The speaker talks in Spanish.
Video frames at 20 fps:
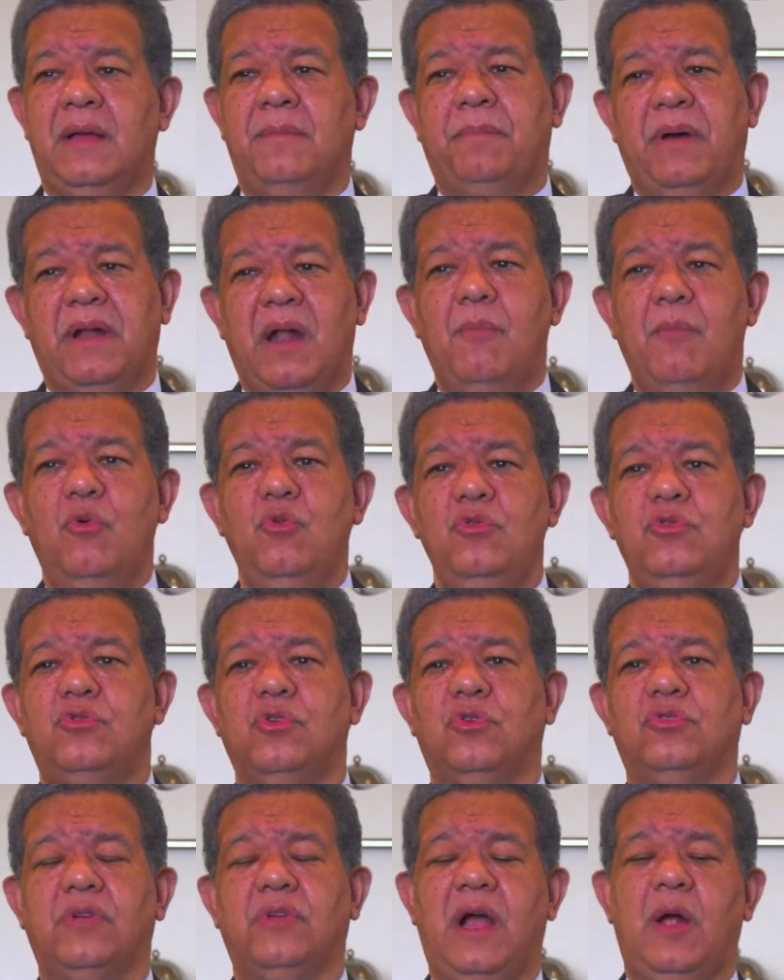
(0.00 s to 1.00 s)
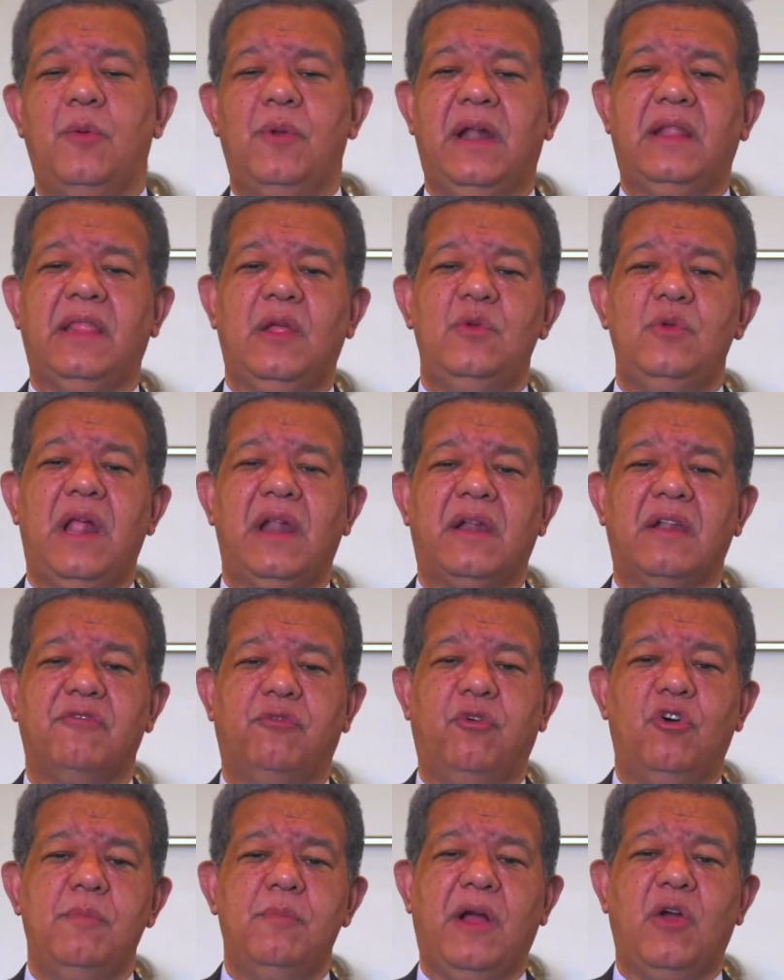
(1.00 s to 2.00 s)
para muchos, hablar de una
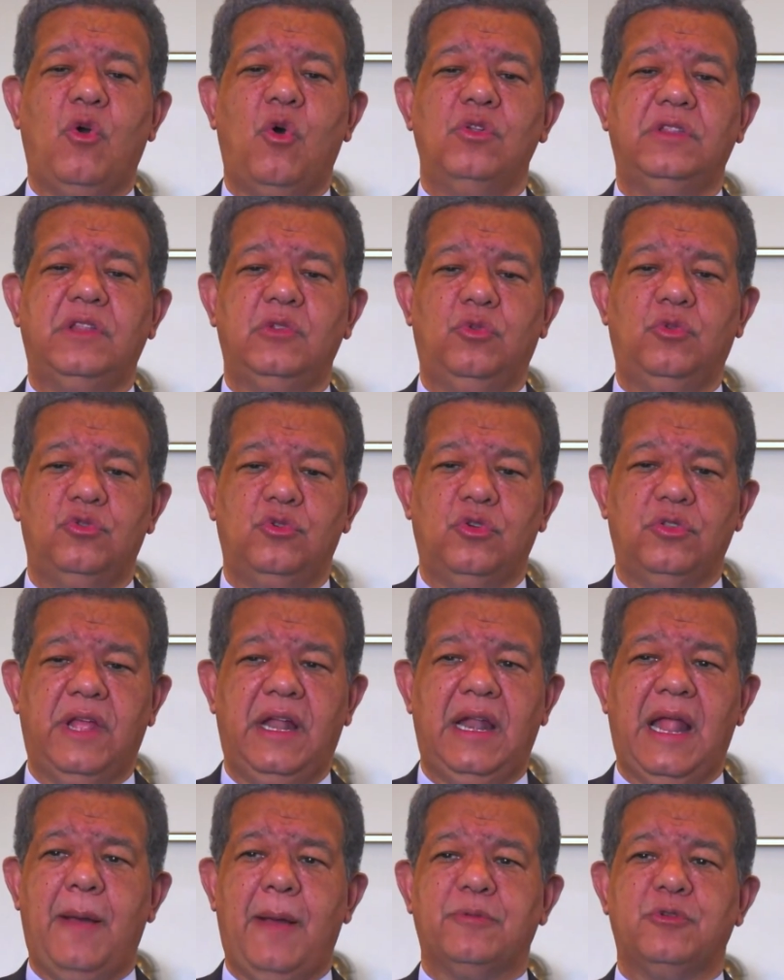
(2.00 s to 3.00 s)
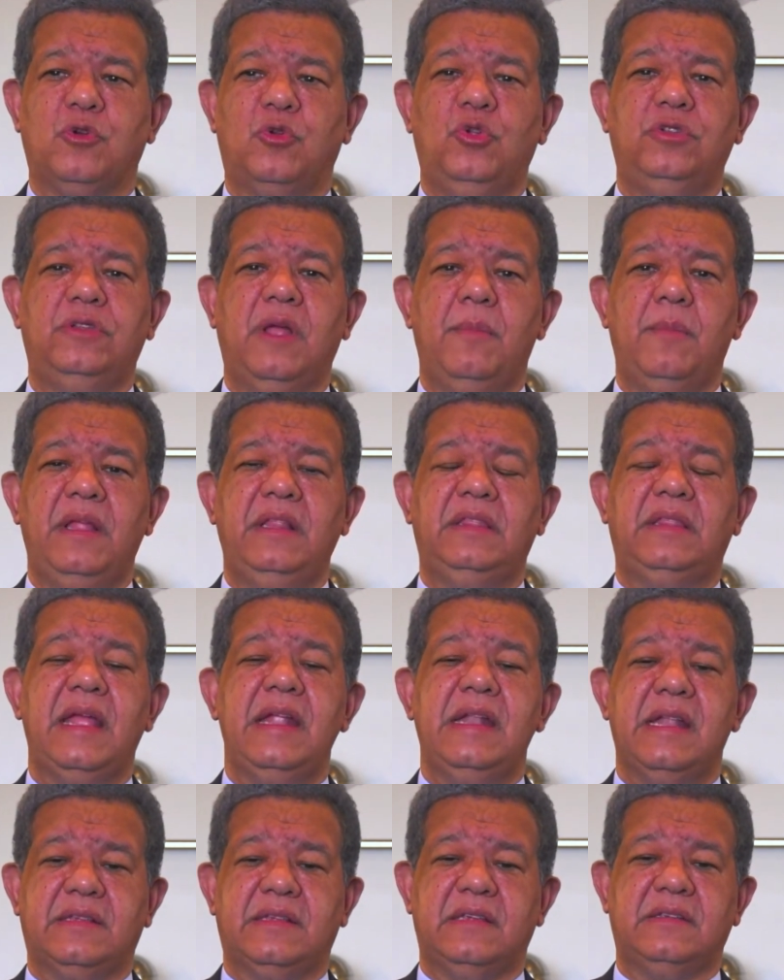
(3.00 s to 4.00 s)
reforma constitucional absolutamente
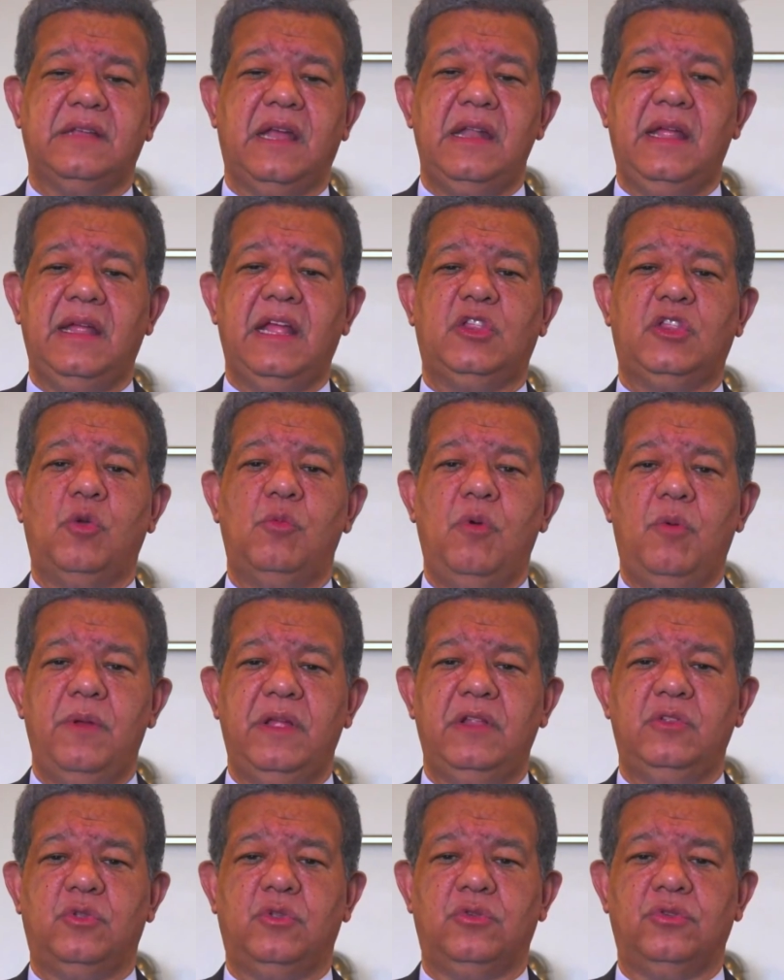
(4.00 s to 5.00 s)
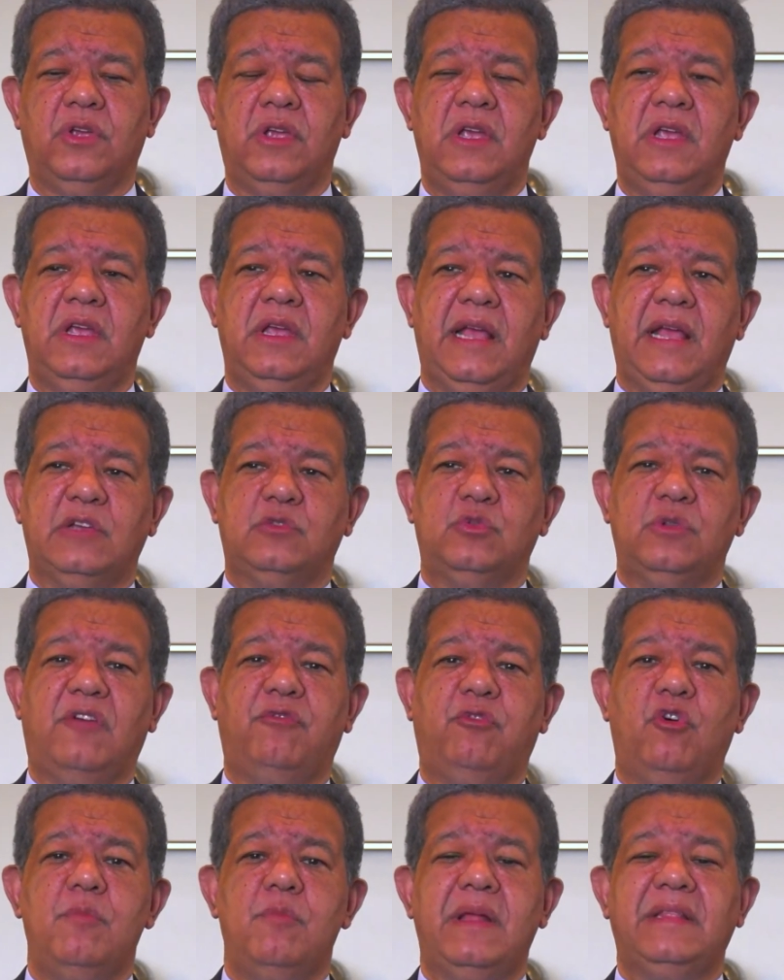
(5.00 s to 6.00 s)
innecesaria en estos momentos es una
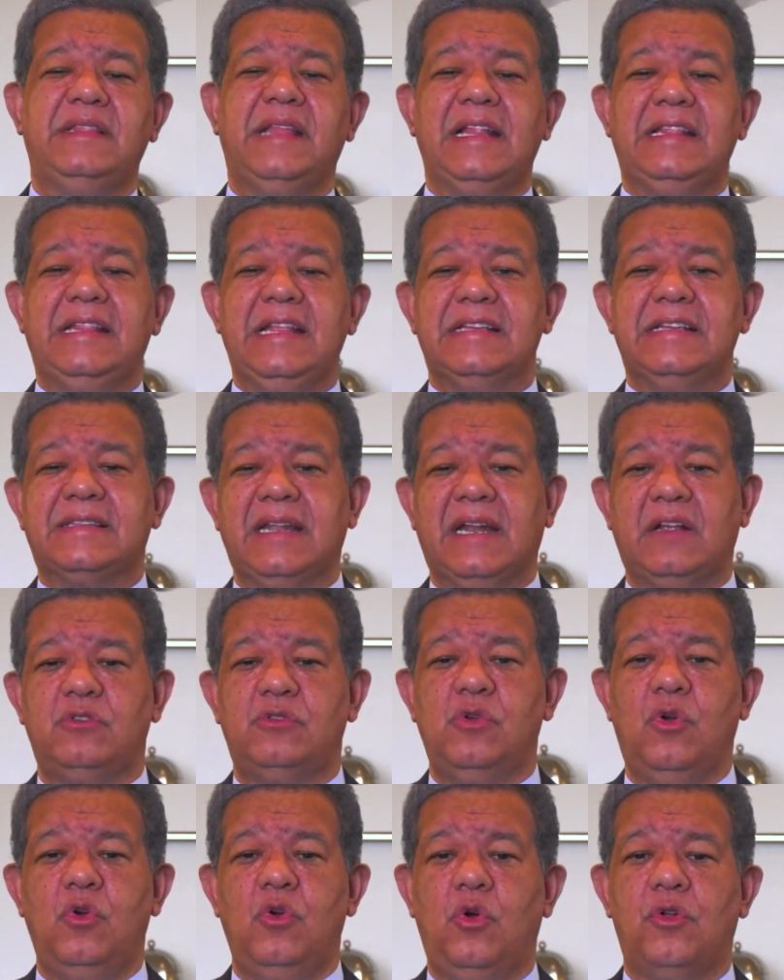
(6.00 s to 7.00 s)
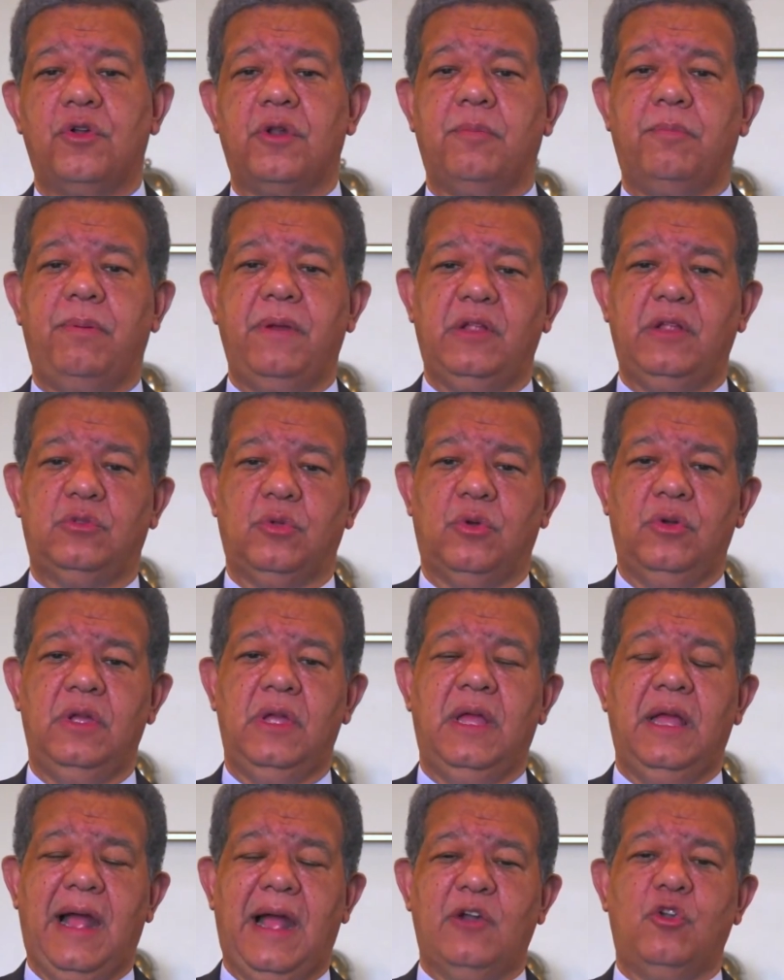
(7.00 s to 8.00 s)
forma de distracción con respecto
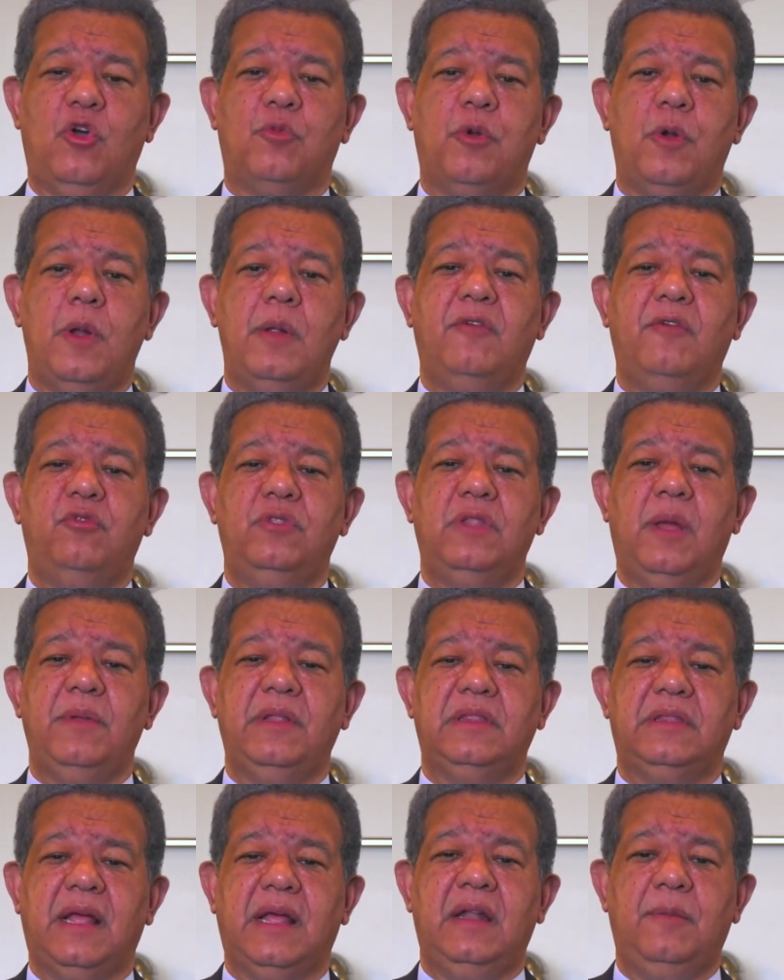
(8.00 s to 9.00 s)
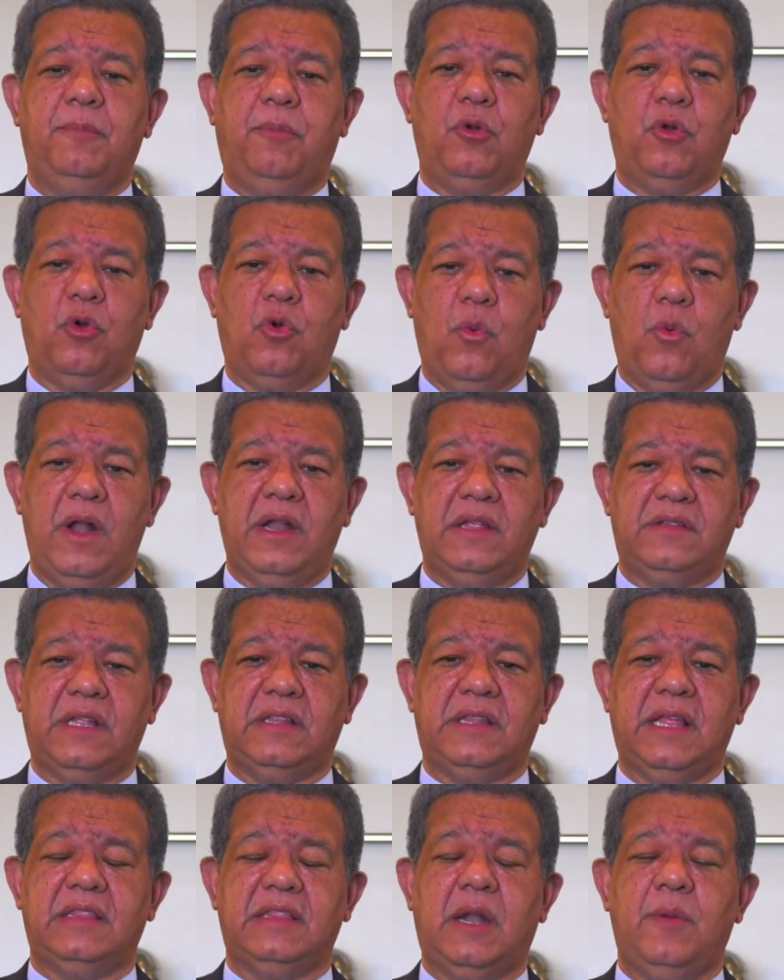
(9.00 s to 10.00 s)
a los problemas fundamentales por los cuales se
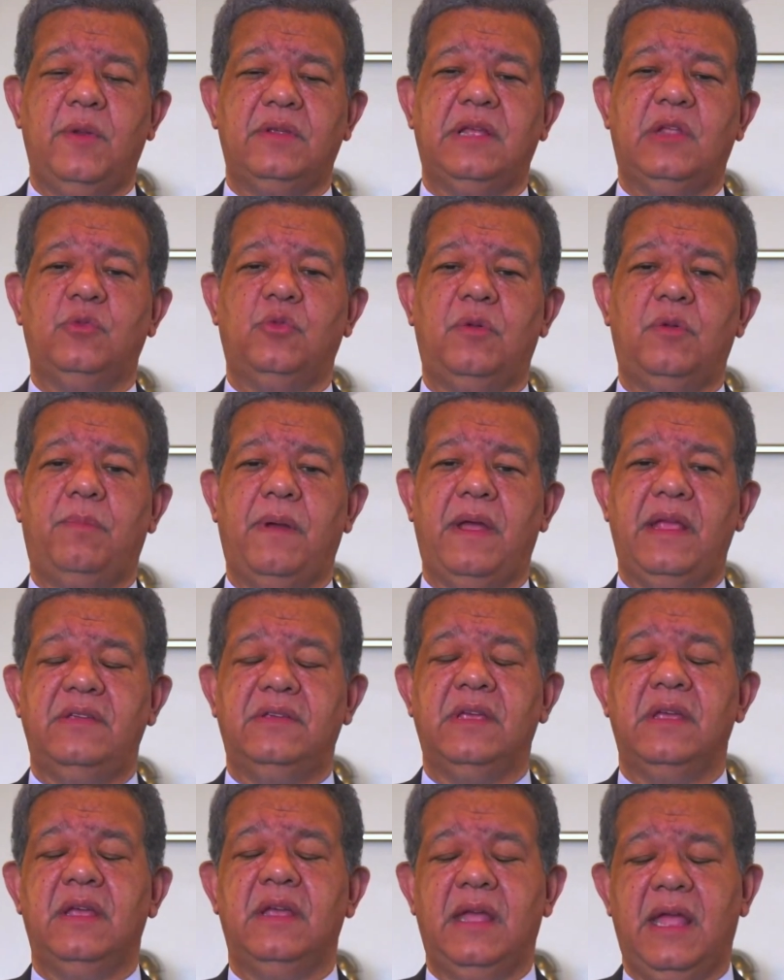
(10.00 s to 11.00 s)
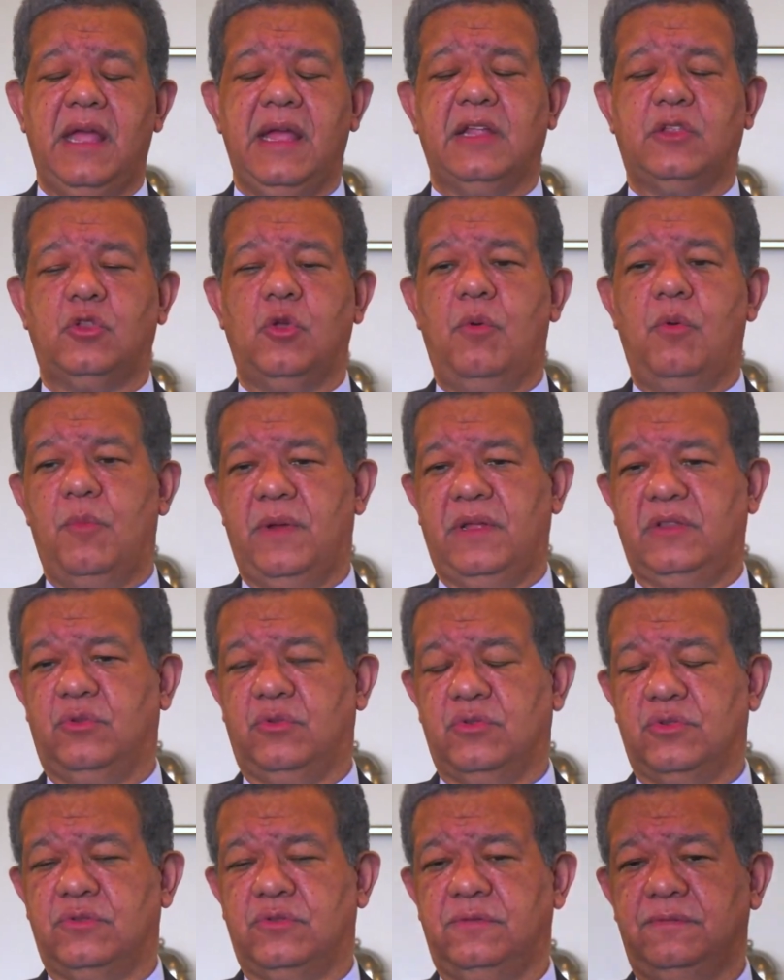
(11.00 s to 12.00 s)
está atravesando el país en estos momentos.